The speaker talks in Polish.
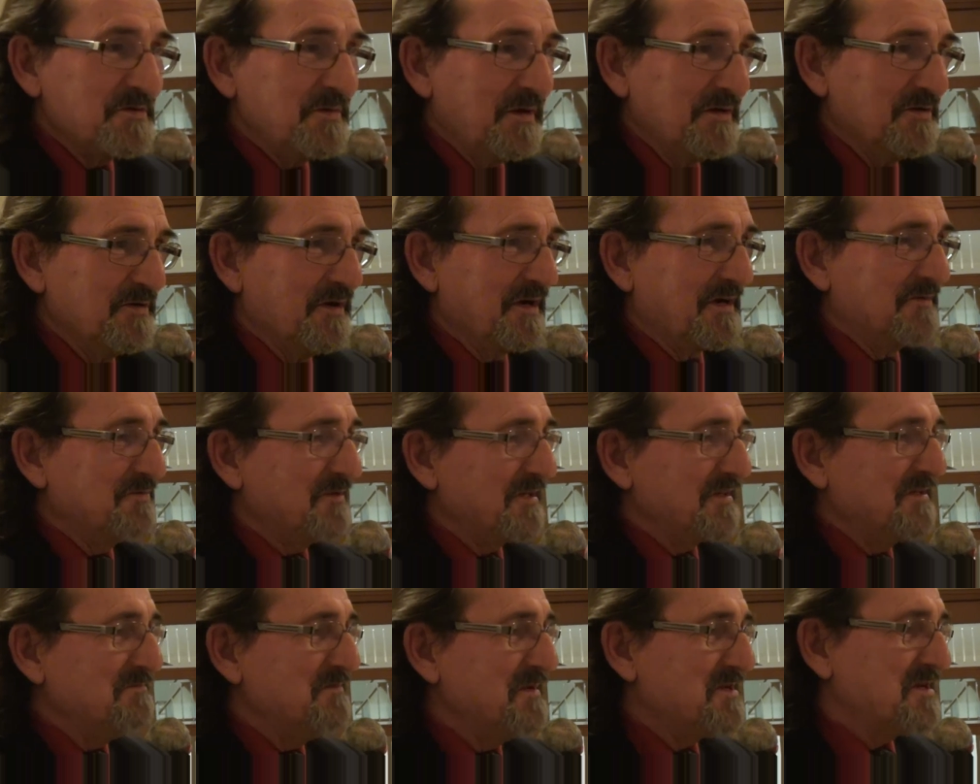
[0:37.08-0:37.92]
proszę panią,
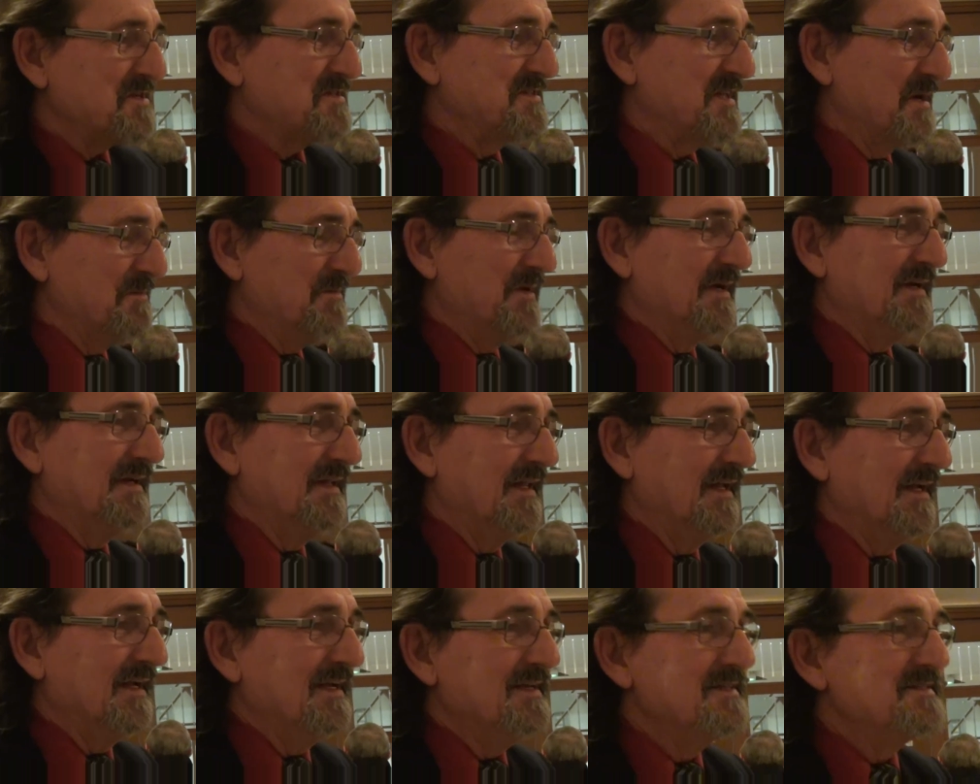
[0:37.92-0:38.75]
akurat my się znamy
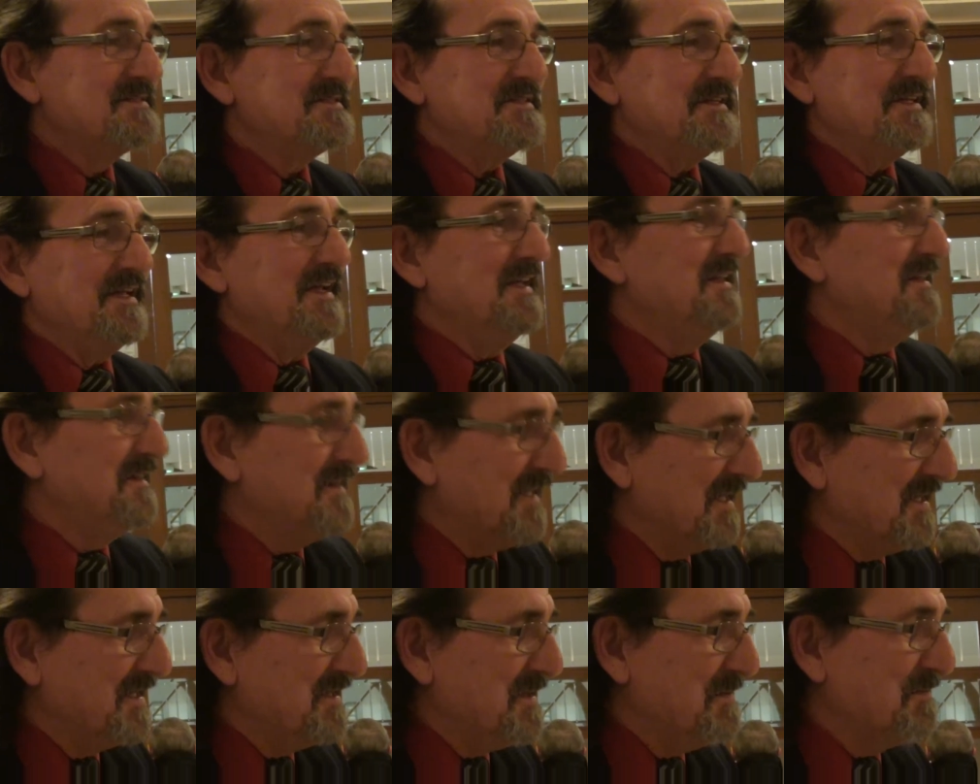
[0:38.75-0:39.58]
z
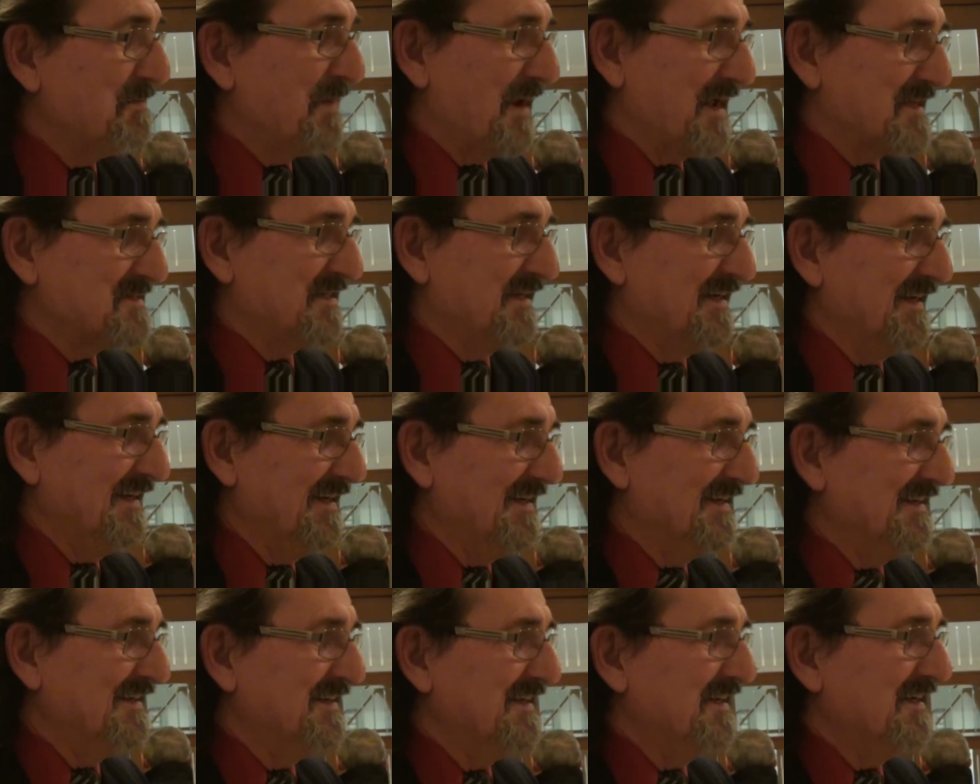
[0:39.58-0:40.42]
innej imprezy.
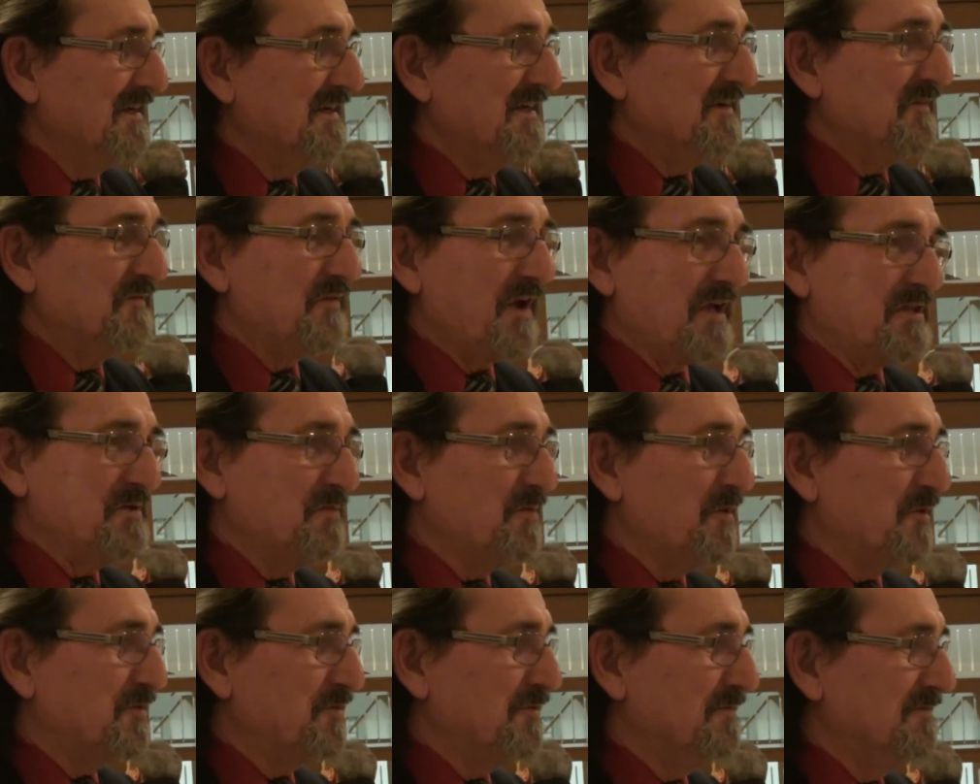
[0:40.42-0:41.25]
W
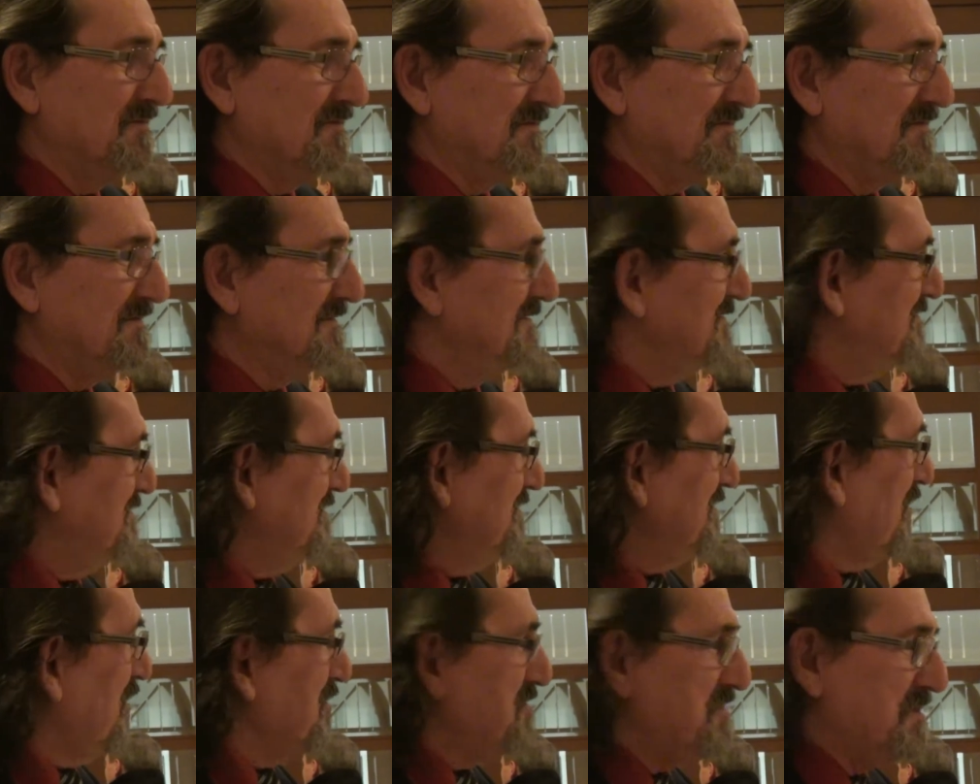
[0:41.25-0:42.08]
Raciborzu
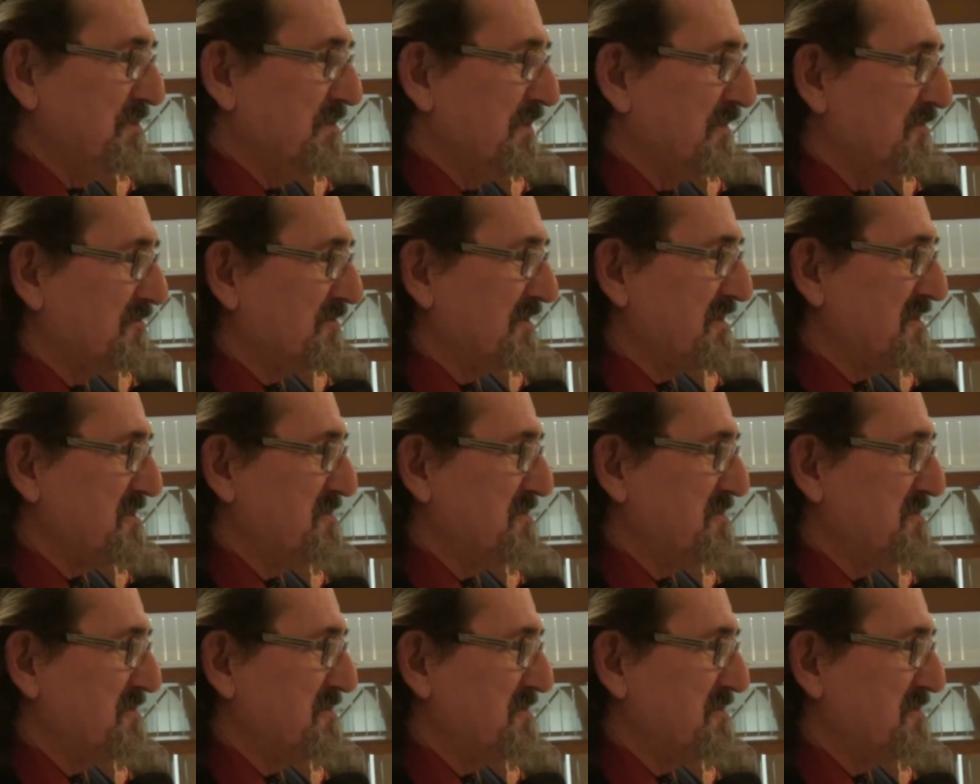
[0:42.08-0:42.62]
chodzimy, już